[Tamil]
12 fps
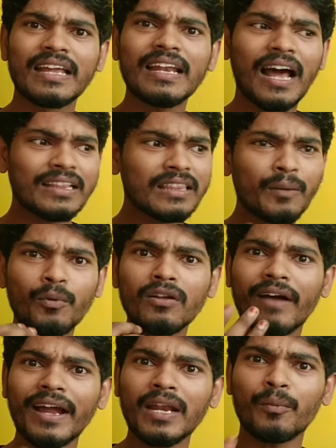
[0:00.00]
என்ன அந்த
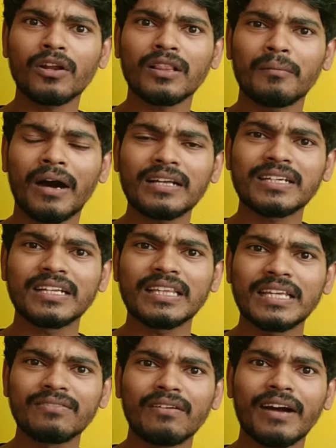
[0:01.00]
பொண்ணு வாயில இருந்த மாஸ்க்
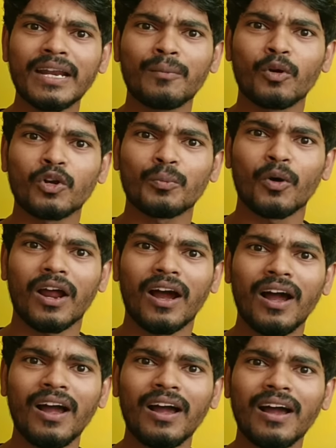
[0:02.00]
எடுத்து இவன் வாயில போட்டு
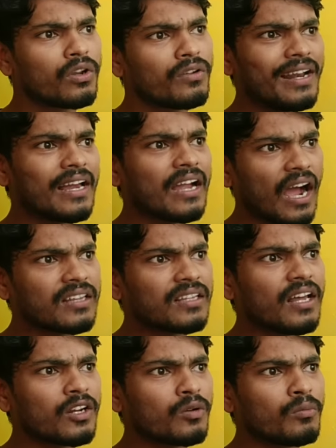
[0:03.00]
போறான் ஒருவேளை
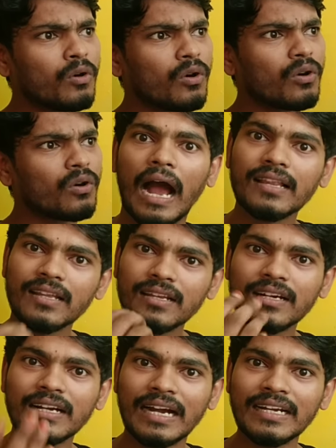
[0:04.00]
காதலா இருக்குமோ
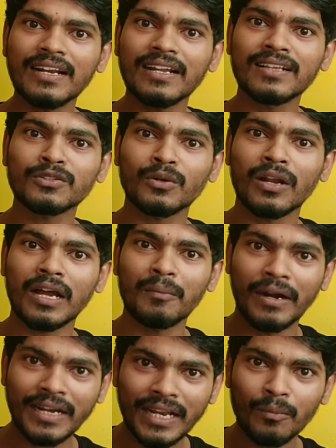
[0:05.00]
காதலுக்கு கண்ணுல தான் சொன்னாங்க
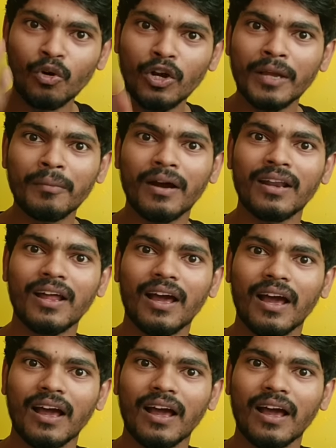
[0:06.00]
மண்டையில மூளையுமா இல்ல